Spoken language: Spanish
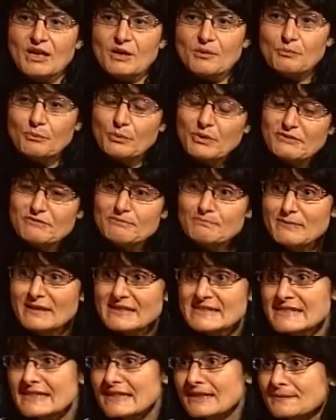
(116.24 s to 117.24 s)
Pues
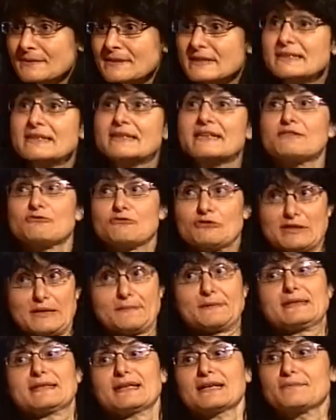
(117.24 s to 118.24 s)
básicamente y
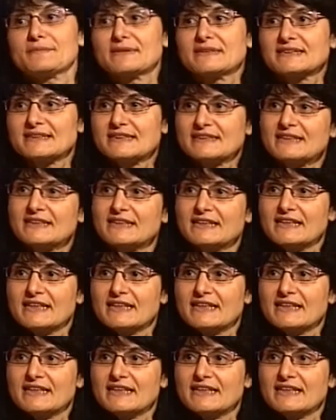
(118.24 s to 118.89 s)
fundamentalmente